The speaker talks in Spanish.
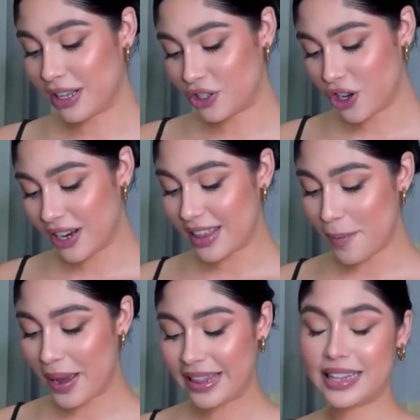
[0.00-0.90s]
es el canal
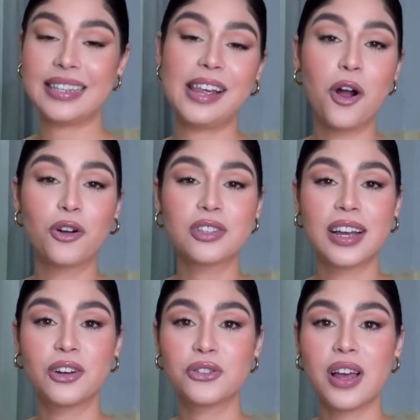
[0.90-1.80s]
de más de
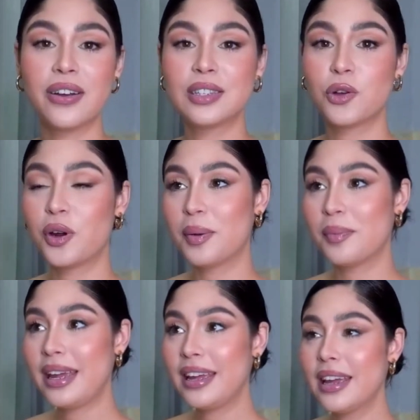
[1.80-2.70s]
137 mil
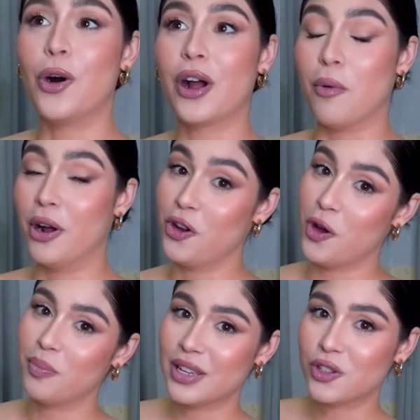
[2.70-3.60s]
reyes y
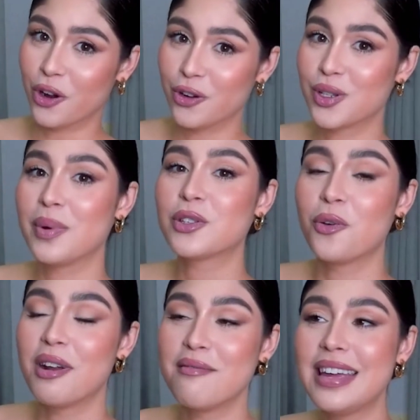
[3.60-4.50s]
reinas.
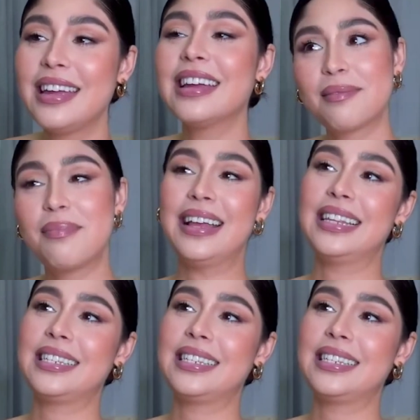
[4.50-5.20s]
La actriz,